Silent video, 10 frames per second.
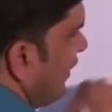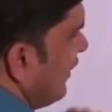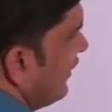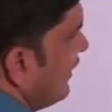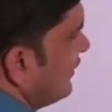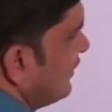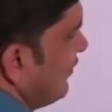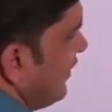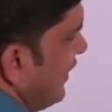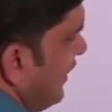अगर याद
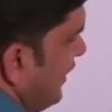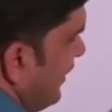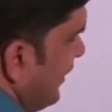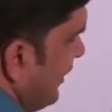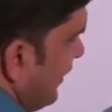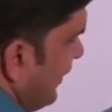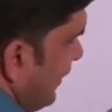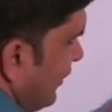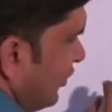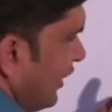करवा रहा है
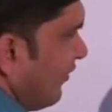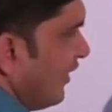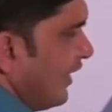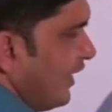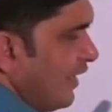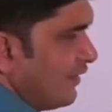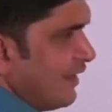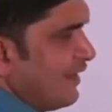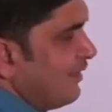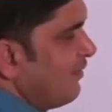केवल एक
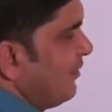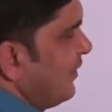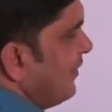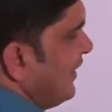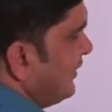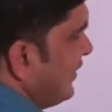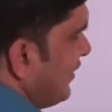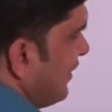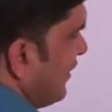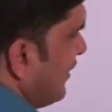टाइल की माप की बात
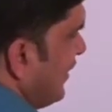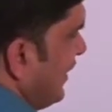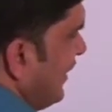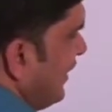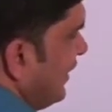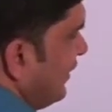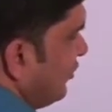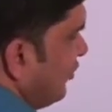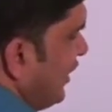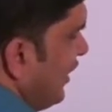कर रहा कर रहा है
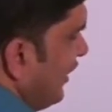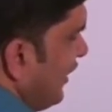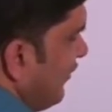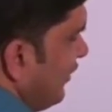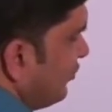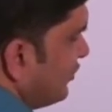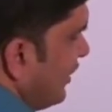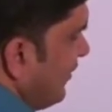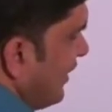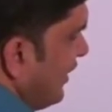तो यहां केवल
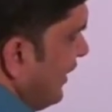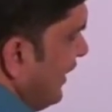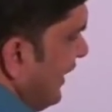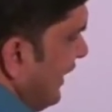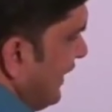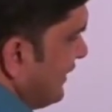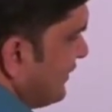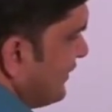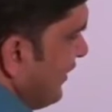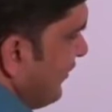उसका हमारा एच
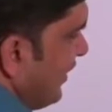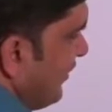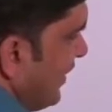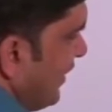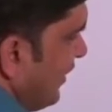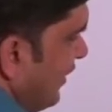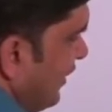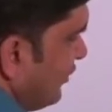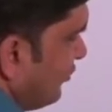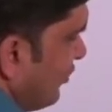सी एफ ही हमारा
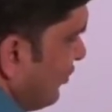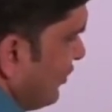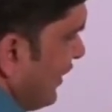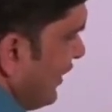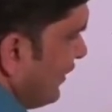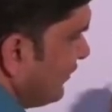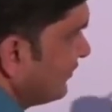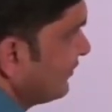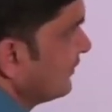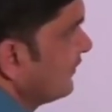आंसर हो जाएगा
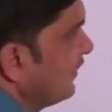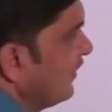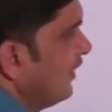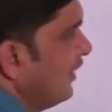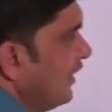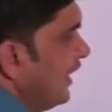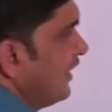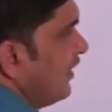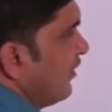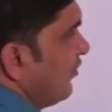
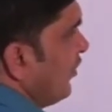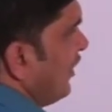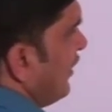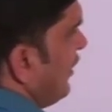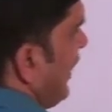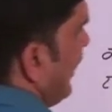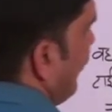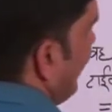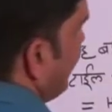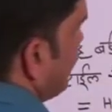लेकिन अगर हम वहाँ
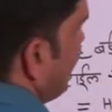टाइलों की